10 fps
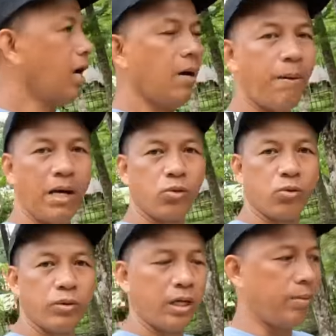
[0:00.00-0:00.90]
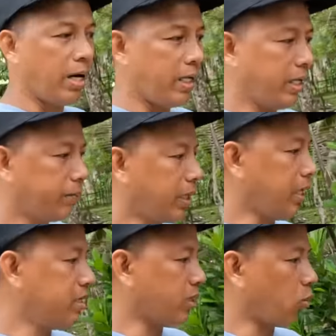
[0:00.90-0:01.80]
Ah basod Yan mga kalingap
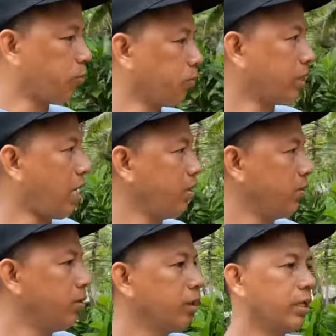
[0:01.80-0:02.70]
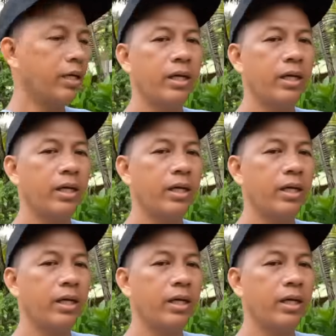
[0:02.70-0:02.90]
nag-scout po tayo